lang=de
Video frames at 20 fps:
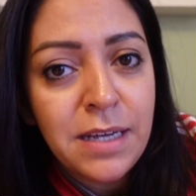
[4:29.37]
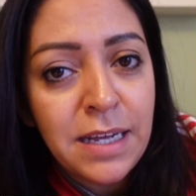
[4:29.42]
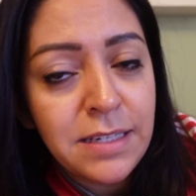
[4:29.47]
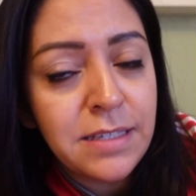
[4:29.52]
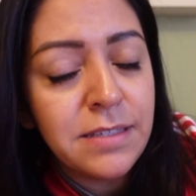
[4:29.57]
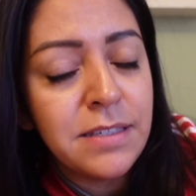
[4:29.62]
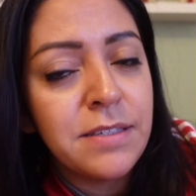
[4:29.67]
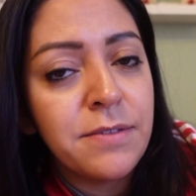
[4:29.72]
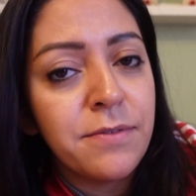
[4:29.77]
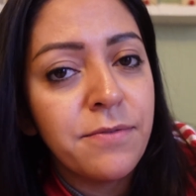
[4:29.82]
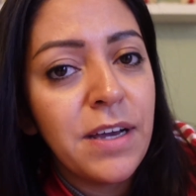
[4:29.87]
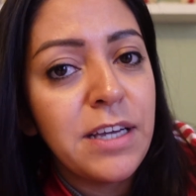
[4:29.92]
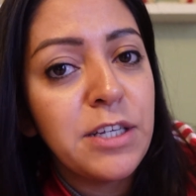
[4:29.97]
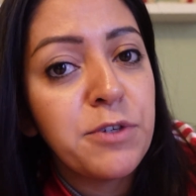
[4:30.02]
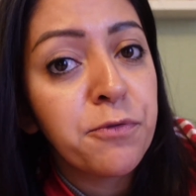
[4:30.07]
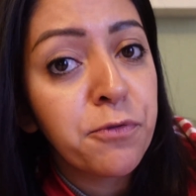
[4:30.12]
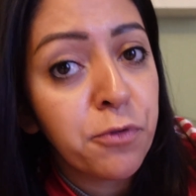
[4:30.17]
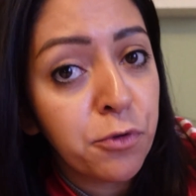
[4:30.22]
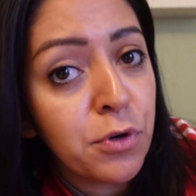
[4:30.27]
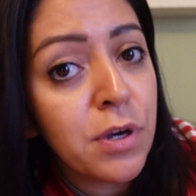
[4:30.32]
Hätte ich, wäre
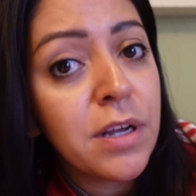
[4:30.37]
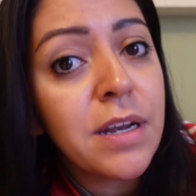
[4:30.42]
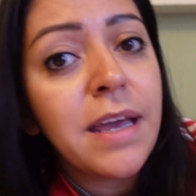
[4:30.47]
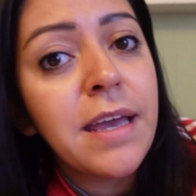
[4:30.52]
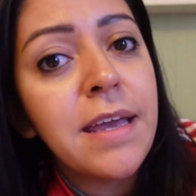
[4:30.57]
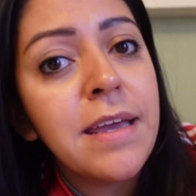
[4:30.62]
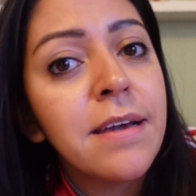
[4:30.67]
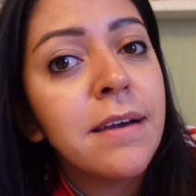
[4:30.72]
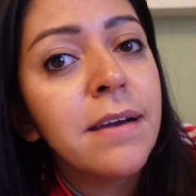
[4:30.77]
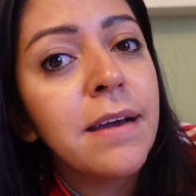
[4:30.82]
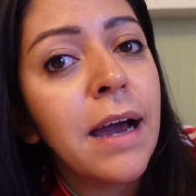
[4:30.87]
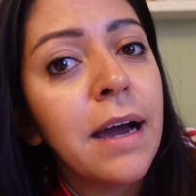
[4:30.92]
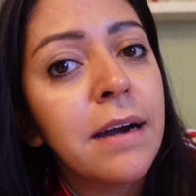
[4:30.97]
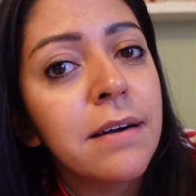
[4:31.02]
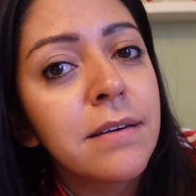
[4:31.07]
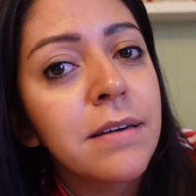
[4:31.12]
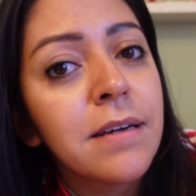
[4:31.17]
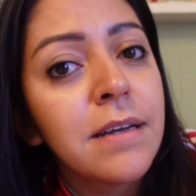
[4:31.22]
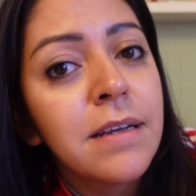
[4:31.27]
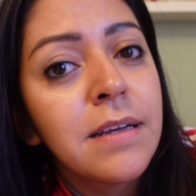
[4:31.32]
ich früher dahin
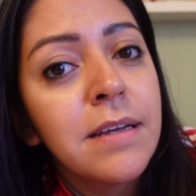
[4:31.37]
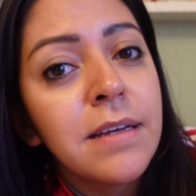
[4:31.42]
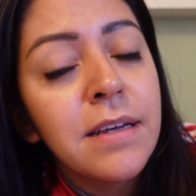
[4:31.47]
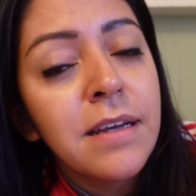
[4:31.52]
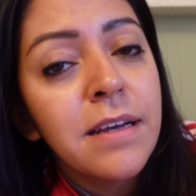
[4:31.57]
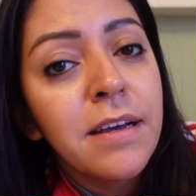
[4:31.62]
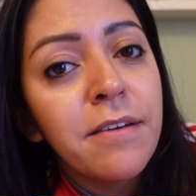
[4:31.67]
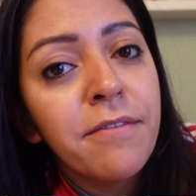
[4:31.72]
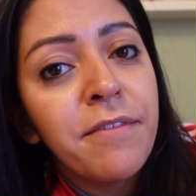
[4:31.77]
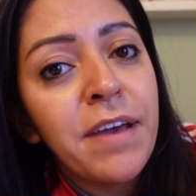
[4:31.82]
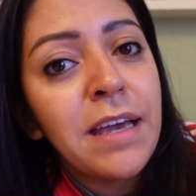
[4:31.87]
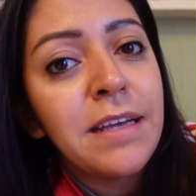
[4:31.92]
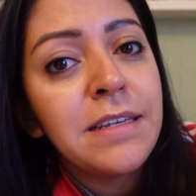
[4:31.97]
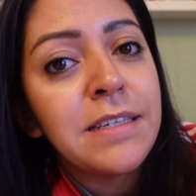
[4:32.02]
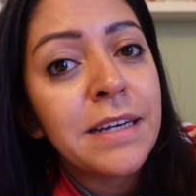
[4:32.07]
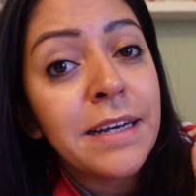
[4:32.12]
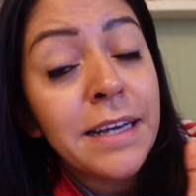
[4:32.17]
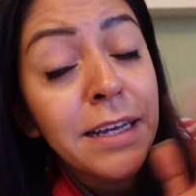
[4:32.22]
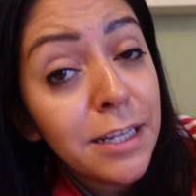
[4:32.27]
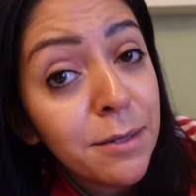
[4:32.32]
gegangen, wäre
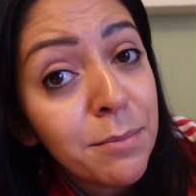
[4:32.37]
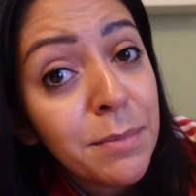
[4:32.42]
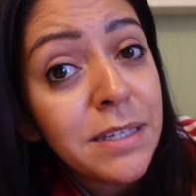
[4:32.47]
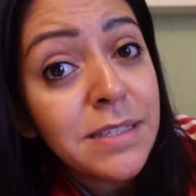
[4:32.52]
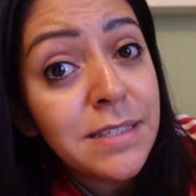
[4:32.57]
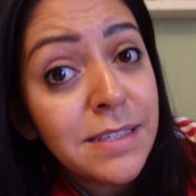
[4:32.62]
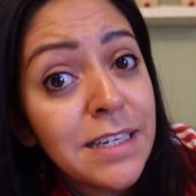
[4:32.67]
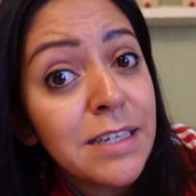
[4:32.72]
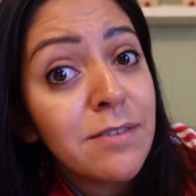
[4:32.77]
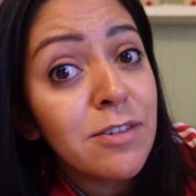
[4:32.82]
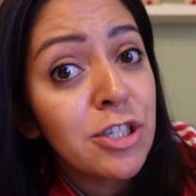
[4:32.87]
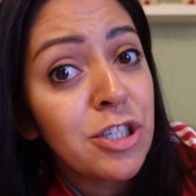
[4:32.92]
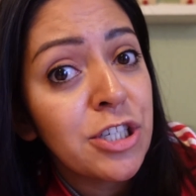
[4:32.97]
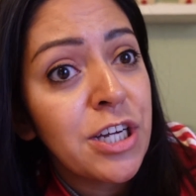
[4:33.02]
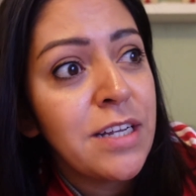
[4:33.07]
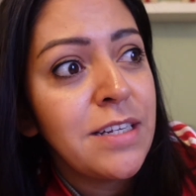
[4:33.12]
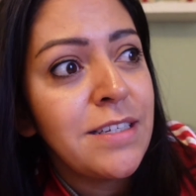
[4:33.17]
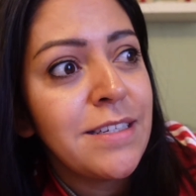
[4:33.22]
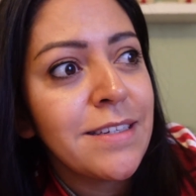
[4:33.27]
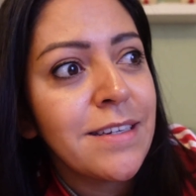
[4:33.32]
ich regelmäßiger
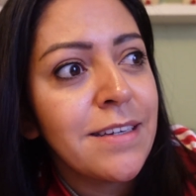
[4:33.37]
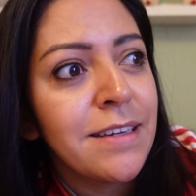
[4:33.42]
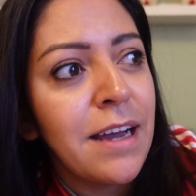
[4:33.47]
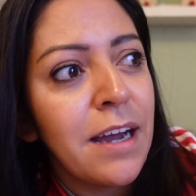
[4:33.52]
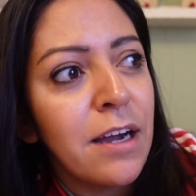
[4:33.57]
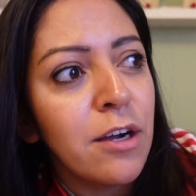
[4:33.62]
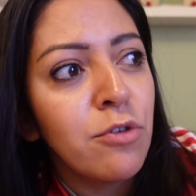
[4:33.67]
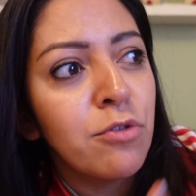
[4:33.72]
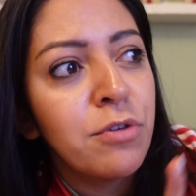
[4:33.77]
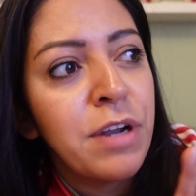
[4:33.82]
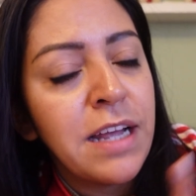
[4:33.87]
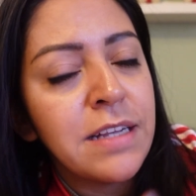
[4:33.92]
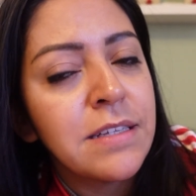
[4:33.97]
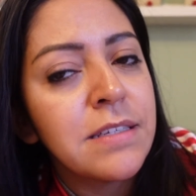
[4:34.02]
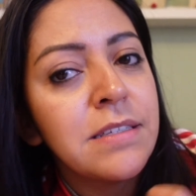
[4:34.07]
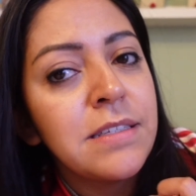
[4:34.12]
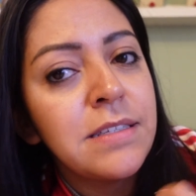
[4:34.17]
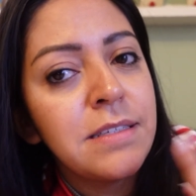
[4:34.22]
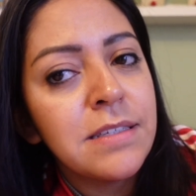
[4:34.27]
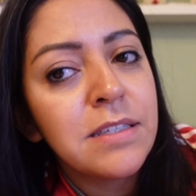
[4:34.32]
wahrscheinlich gegangen und
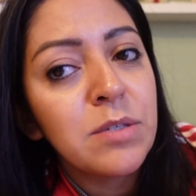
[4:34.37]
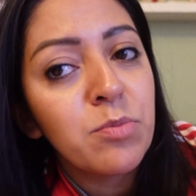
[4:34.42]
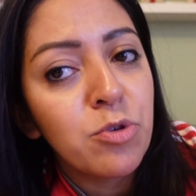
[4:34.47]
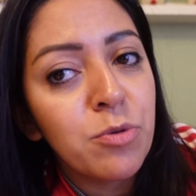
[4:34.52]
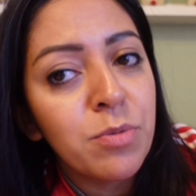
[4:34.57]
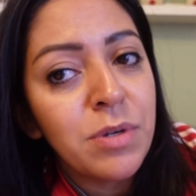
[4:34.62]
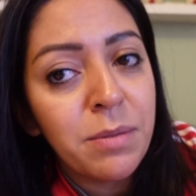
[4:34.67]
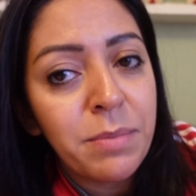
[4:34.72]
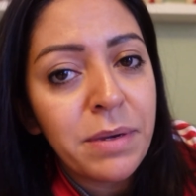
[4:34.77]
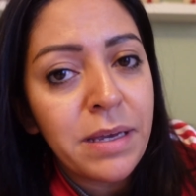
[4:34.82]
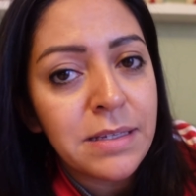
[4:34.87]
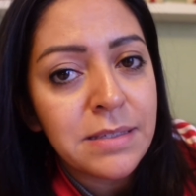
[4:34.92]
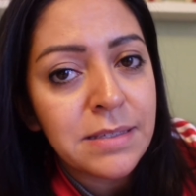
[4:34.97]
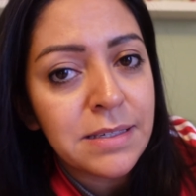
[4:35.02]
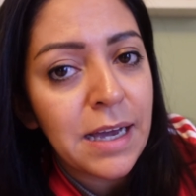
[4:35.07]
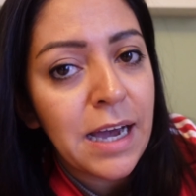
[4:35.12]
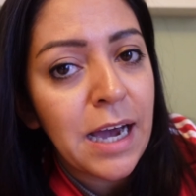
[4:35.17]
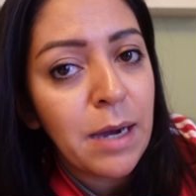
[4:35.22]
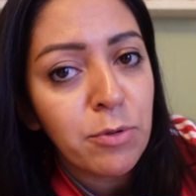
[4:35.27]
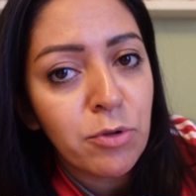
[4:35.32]
hätte nicht diese Probleme
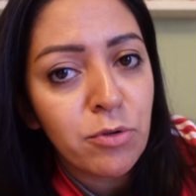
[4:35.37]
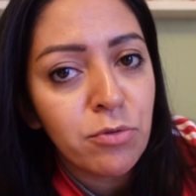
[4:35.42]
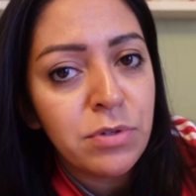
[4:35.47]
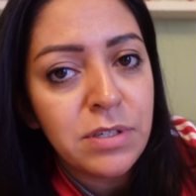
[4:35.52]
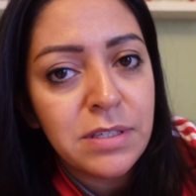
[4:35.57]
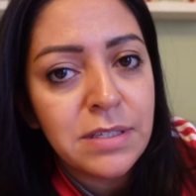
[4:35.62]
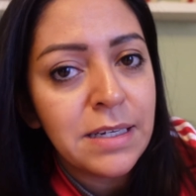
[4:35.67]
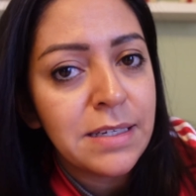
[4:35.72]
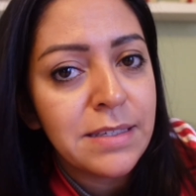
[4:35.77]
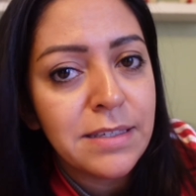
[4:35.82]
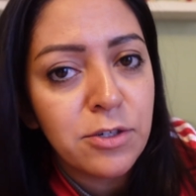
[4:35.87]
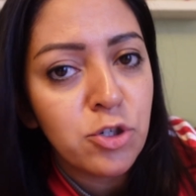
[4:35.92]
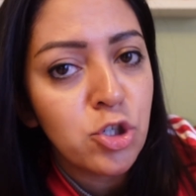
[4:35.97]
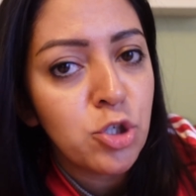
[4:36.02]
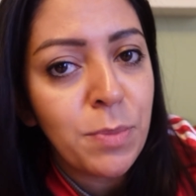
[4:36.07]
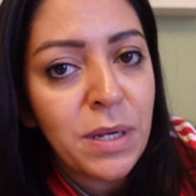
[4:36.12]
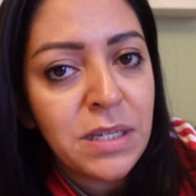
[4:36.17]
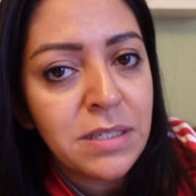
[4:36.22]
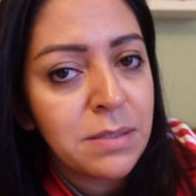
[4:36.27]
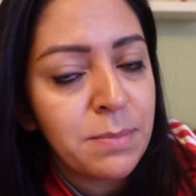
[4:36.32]
jetzt gehabt und diese ganzen
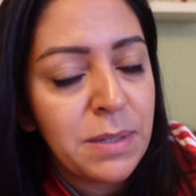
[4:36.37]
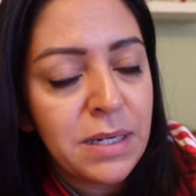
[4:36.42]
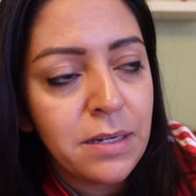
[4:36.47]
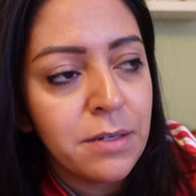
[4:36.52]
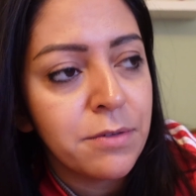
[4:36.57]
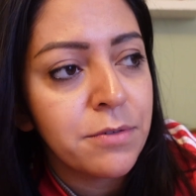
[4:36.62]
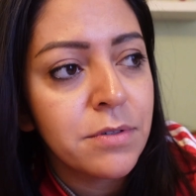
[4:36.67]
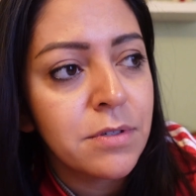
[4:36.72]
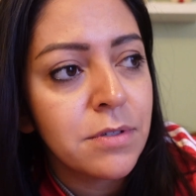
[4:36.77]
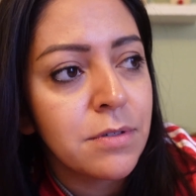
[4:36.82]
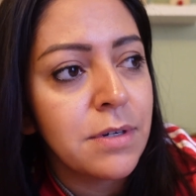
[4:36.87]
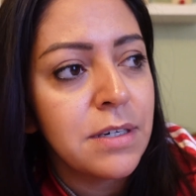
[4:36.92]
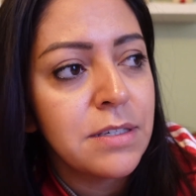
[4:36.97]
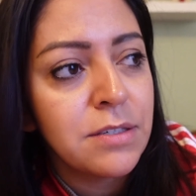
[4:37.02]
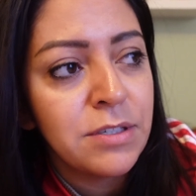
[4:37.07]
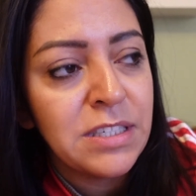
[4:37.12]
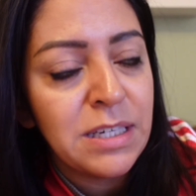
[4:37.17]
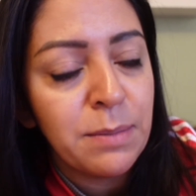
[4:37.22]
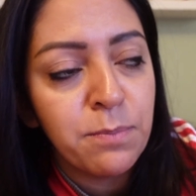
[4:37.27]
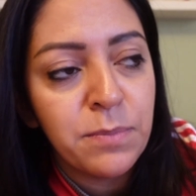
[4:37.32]
Schmerzmittel und so.
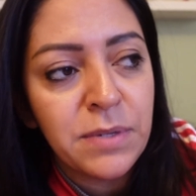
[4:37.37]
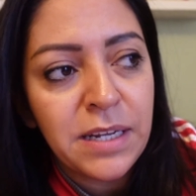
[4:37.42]
Also ich habe